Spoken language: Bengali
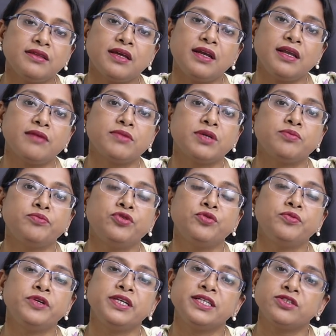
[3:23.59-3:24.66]
তাহলে আমরা
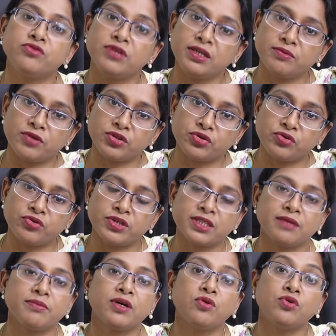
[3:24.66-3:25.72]
পুরোপুরি ইনসুলিন বন্ধ করে
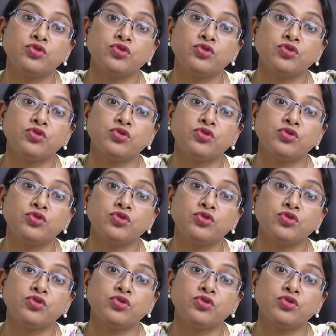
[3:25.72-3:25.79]
দিই বা